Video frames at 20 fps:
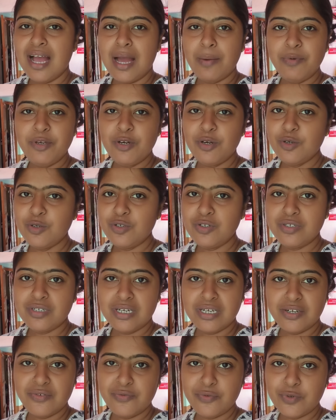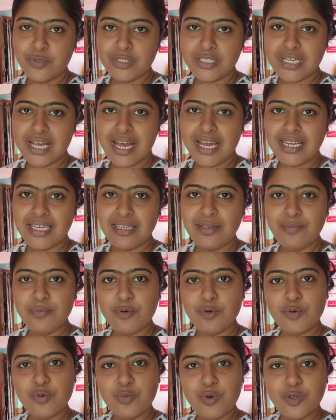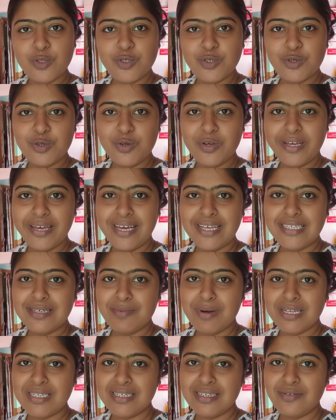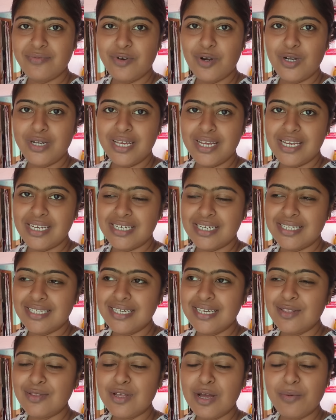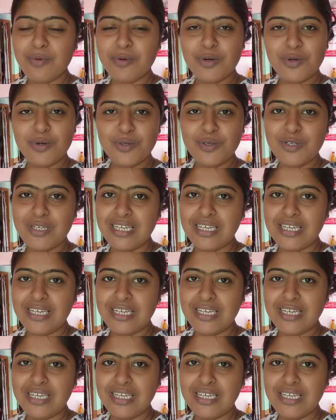আমি কখনো ড্রাগন ফ্রুটস খাইনি বহু বছর হয়ে গেছে বাজারে ফলটা এসেছে কিন্তু আমি কখনো